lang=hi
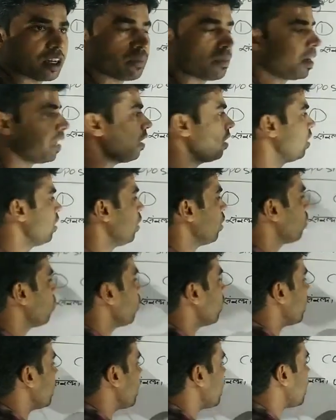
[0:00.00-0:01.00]
एक बार
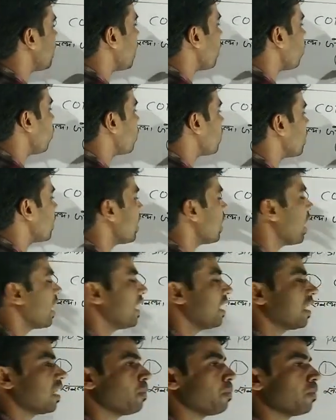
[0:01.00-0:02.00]
तो हेड और टेल
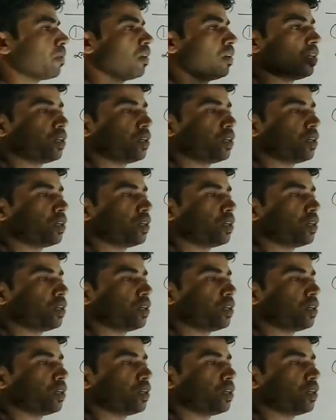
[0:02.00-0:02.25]
आने का